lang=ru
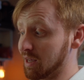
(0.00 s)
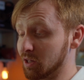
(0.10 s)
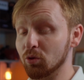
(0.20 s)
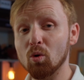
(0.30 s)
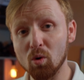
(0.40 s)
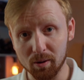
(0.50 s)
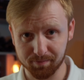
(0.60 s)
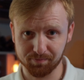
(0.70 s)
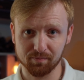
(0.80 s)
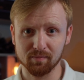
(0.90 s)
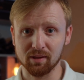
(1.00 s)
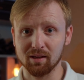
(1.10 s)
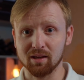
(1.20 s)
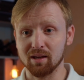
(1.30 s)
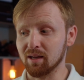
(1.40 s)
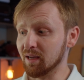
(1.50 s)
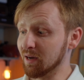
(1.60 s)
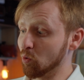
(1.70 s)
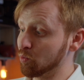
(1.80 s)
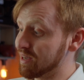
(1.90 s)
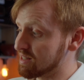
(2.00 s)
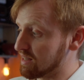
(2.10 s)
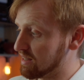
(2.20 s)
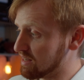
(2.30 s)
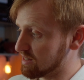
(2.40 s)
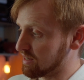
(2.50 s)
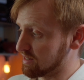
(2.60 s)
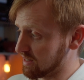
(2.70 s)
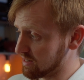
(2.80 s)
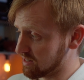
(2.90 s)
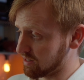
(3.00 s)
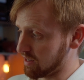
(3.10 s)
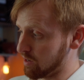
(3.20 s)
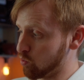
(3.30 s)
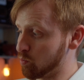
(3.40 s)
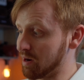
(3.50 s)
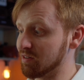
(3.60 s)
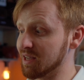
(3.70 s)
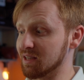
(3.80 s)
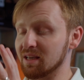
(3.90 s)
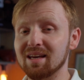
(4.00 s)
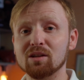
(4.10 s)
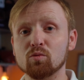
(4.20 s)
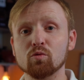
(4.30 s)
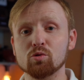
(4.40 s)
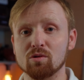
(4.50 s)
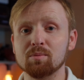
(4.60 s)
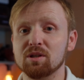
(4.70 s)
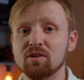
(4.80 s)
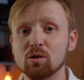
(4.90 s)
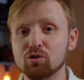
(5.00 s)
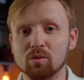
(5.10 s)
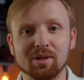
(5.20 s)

но у нас есть сенсорное управление. Я эту функцию вообще выключил,